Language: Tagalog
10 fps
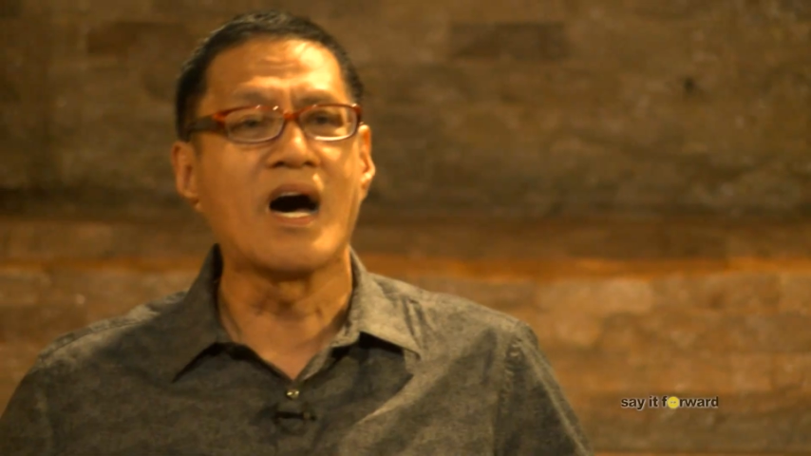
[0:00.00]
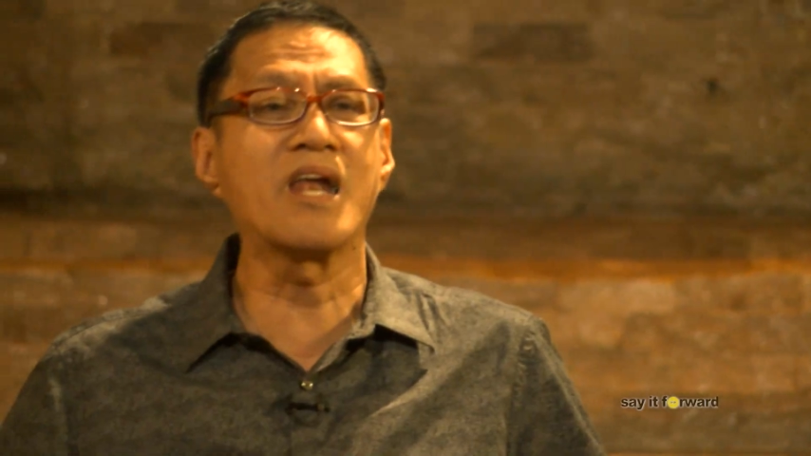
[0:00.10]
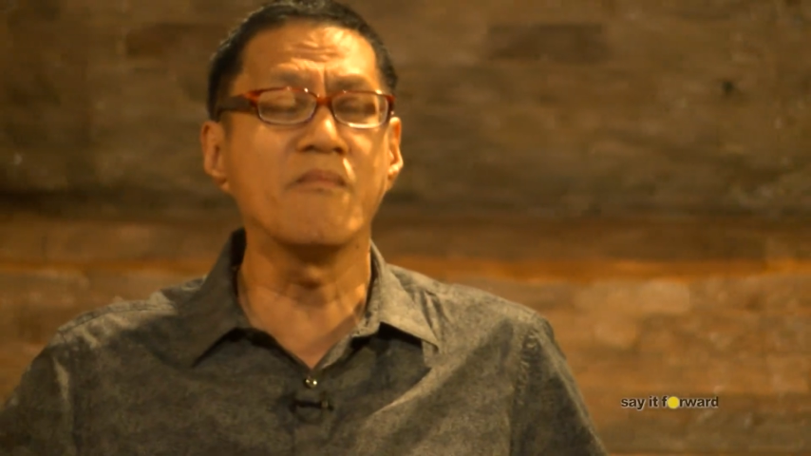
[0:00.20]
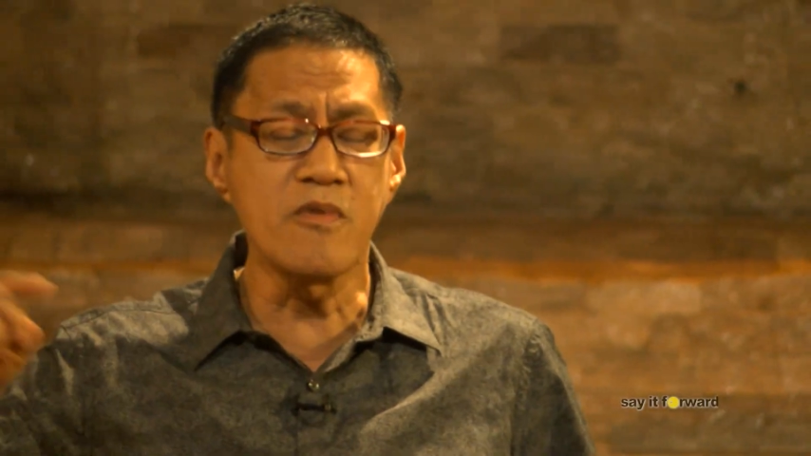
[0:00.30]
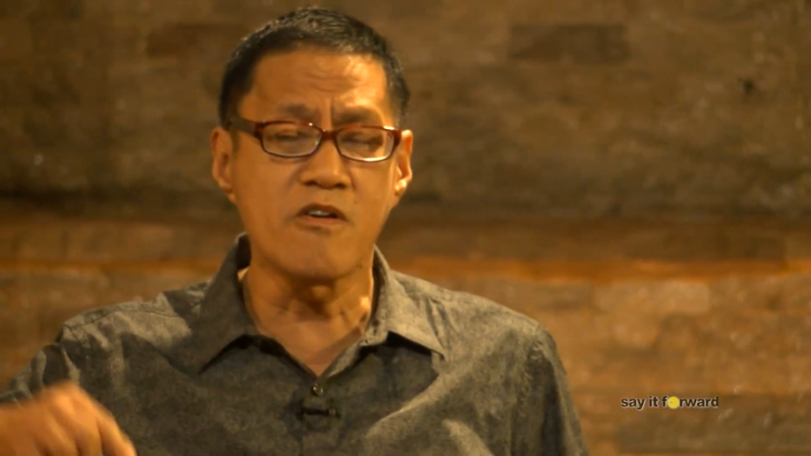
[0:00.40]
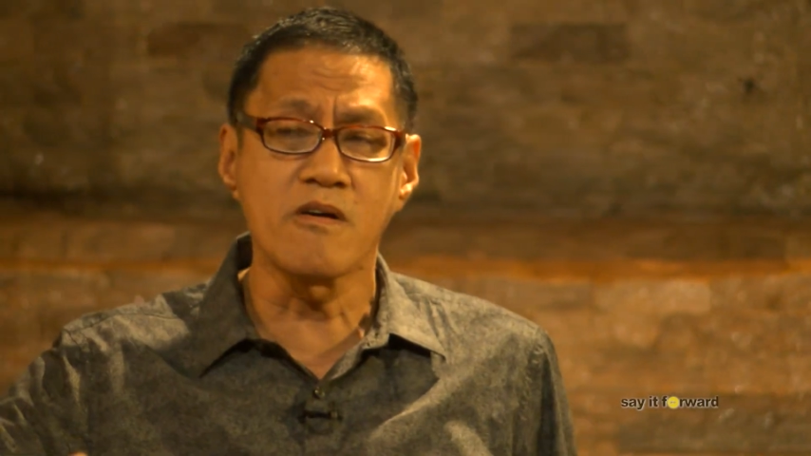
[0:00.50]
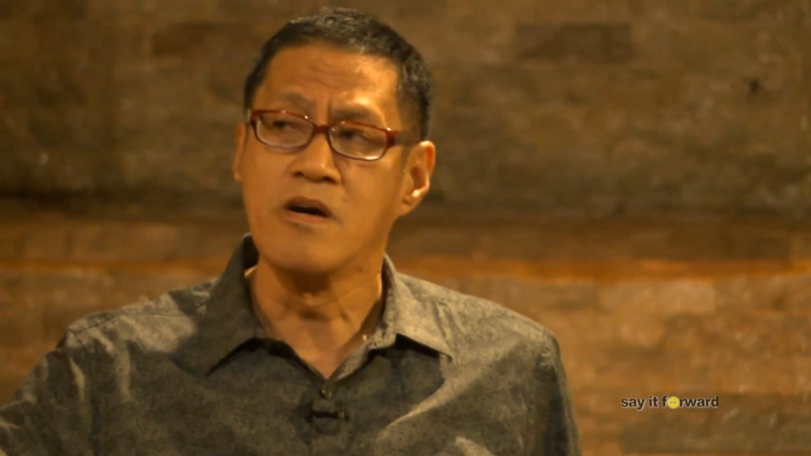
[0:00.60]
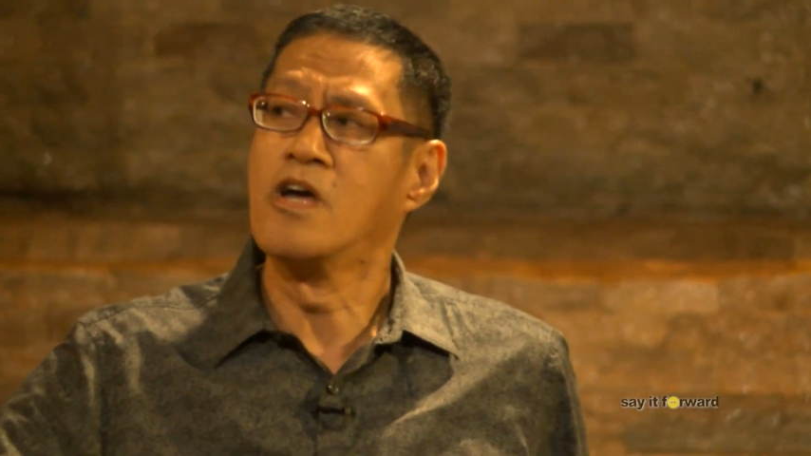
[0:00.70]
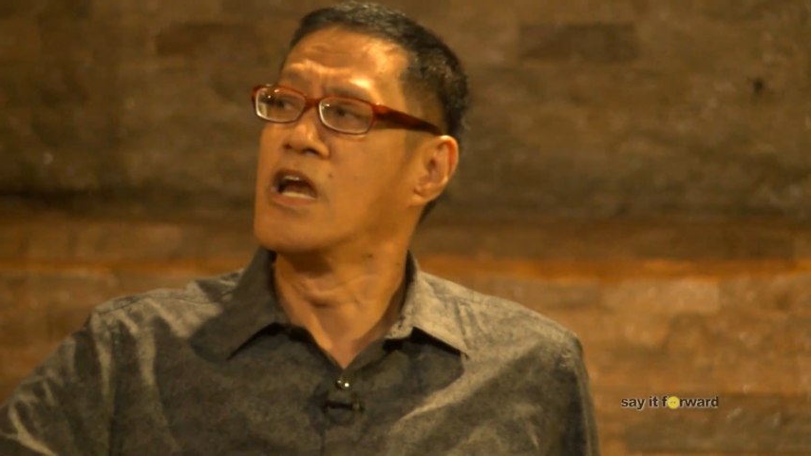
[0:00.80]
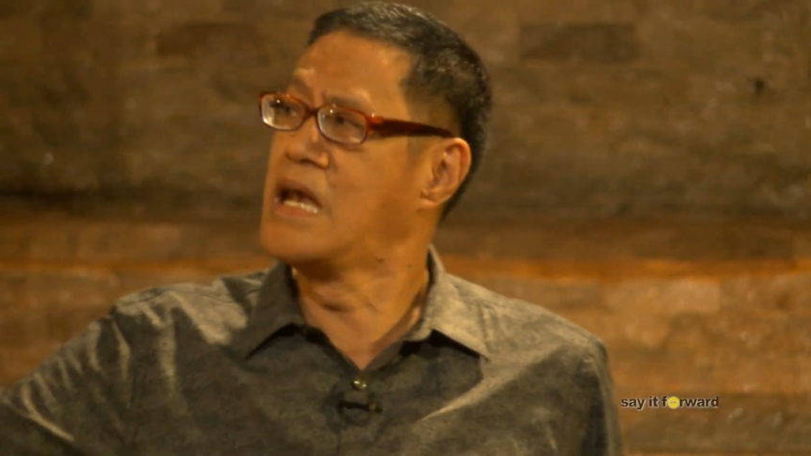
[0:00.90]
alam nyo,
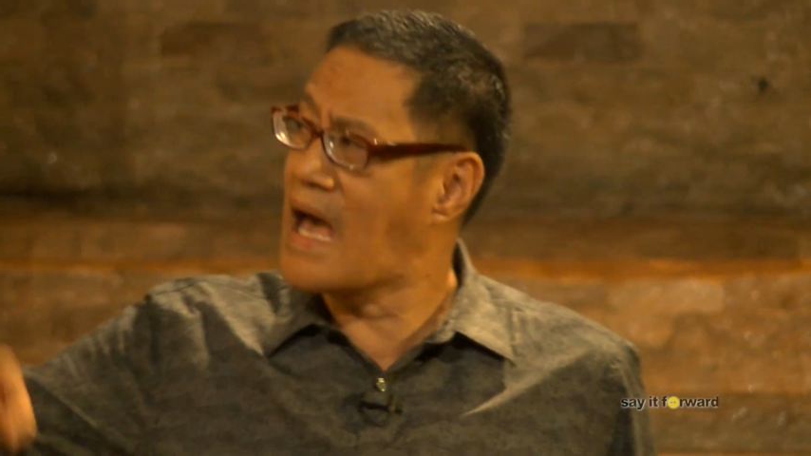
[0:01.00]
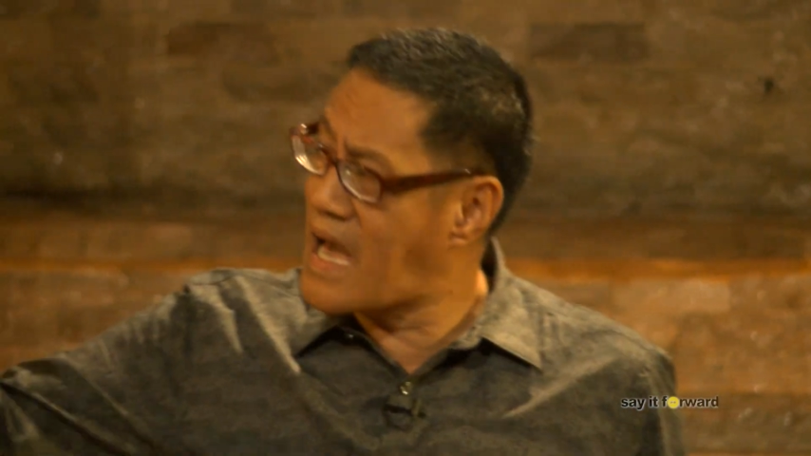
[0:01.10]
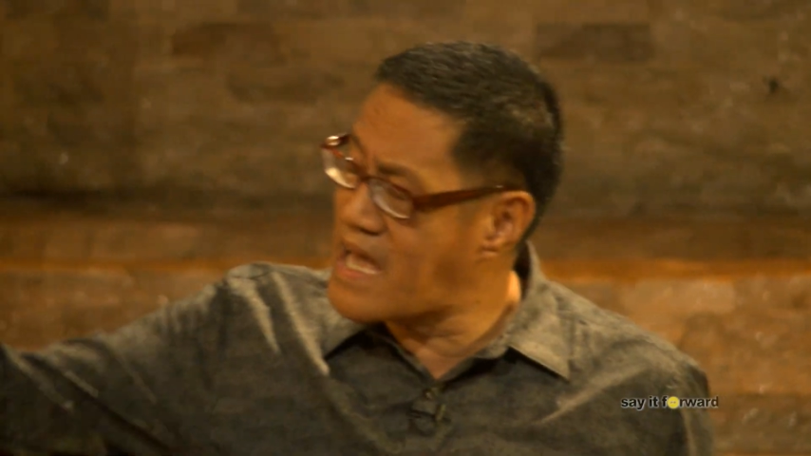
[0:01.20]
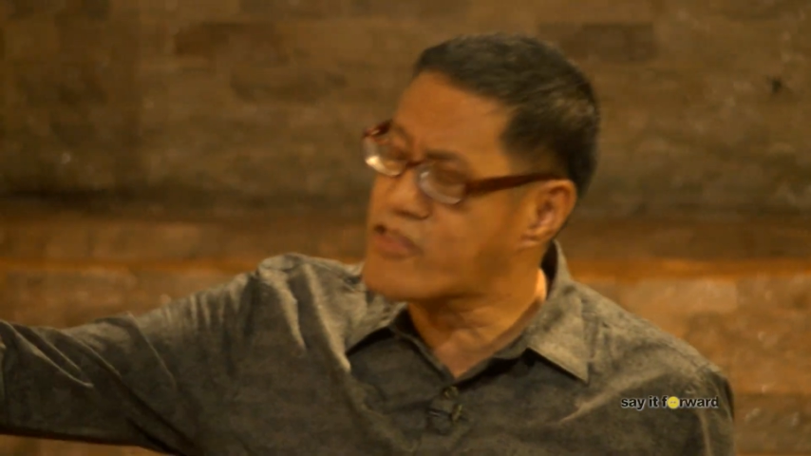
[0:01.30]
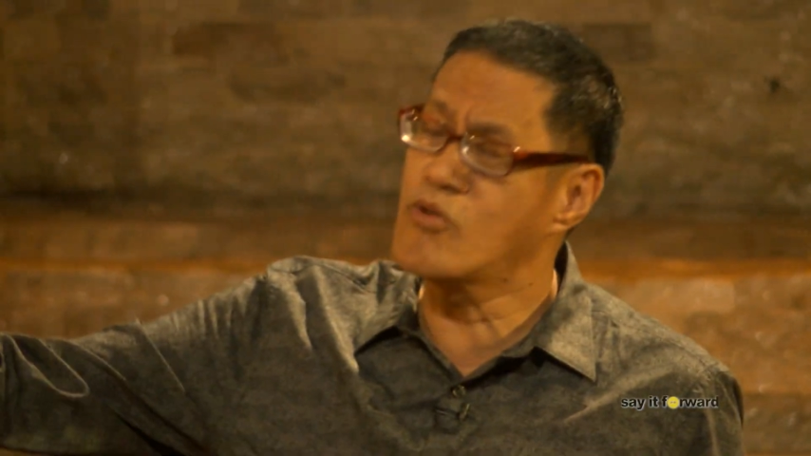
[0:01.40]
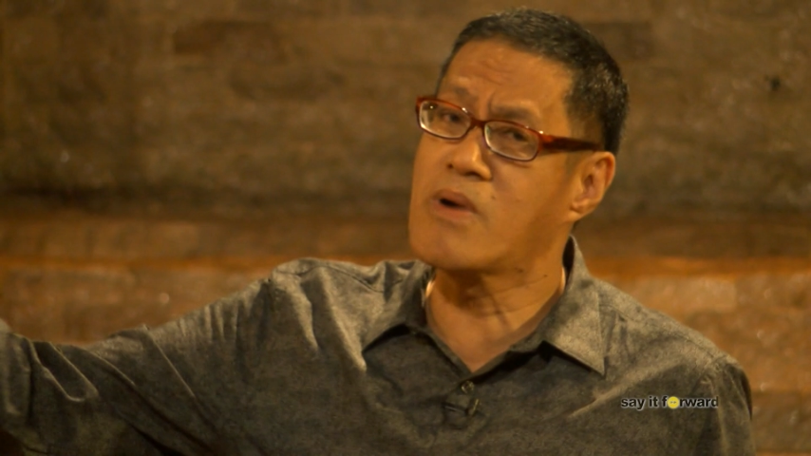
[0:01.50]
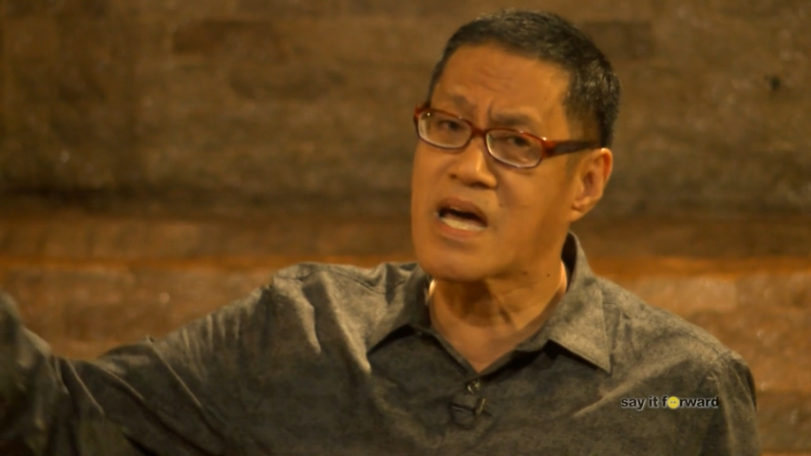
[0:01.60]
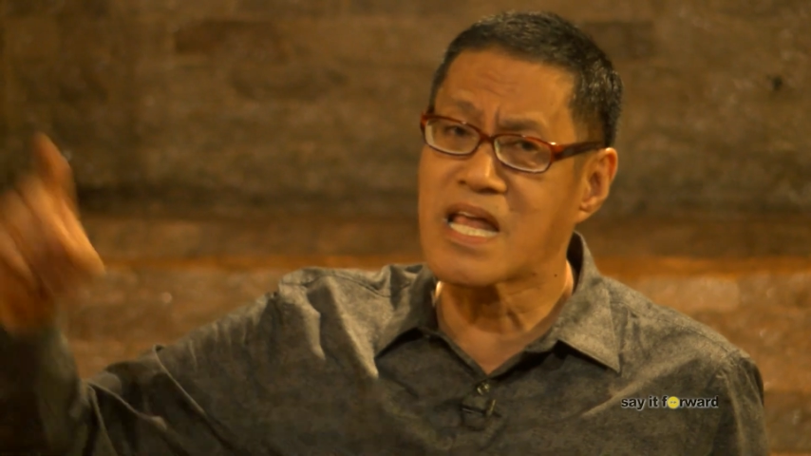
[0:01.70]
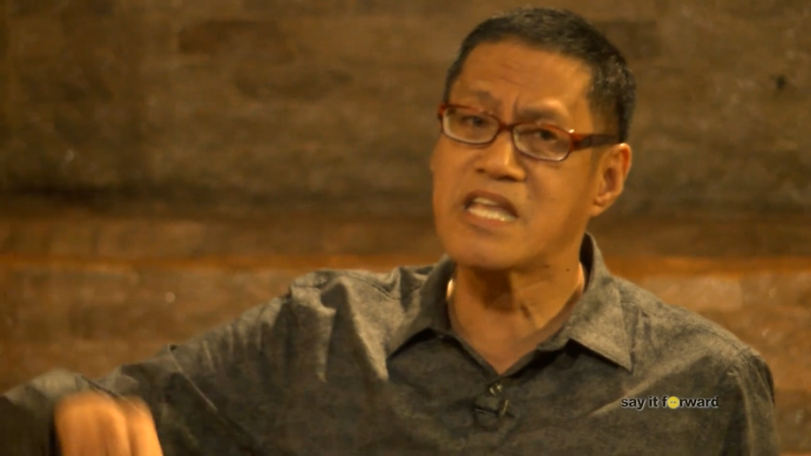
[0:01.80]
lahat ng mga